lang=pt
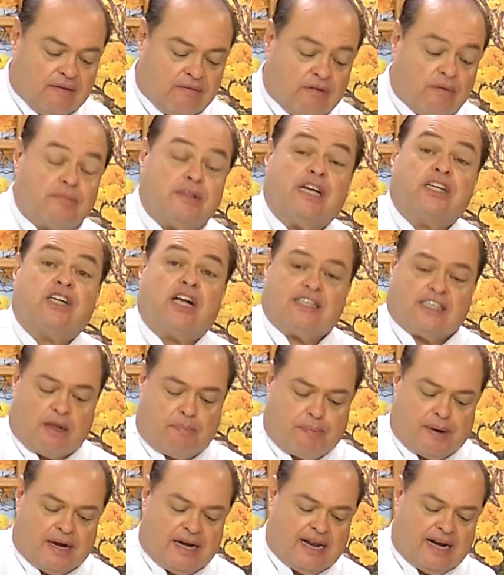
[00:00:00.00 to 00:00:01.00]
Vamos deixar essa
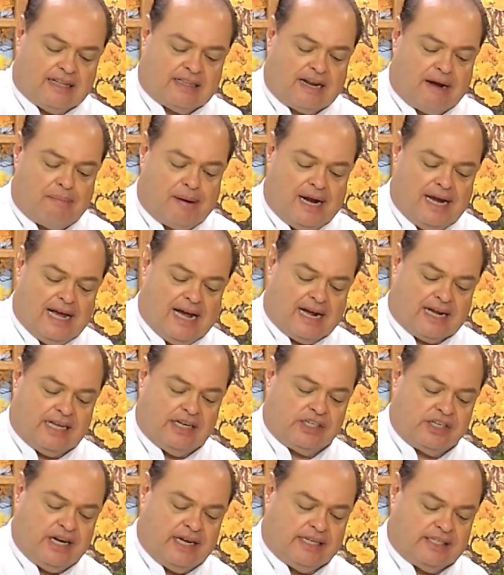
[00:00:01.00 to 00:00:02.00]
panela trabalhar
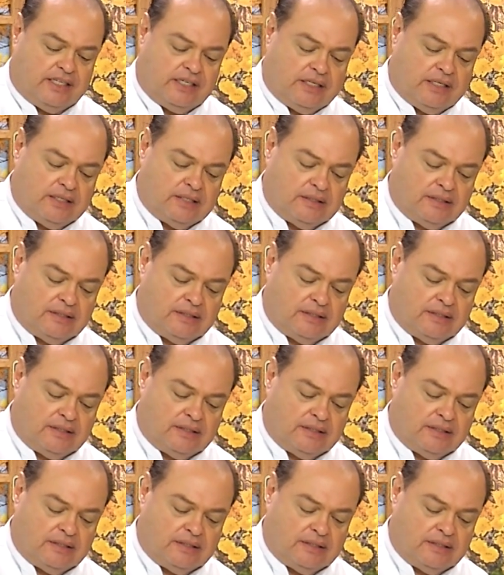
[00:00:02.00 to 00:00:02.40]
aqui, gente.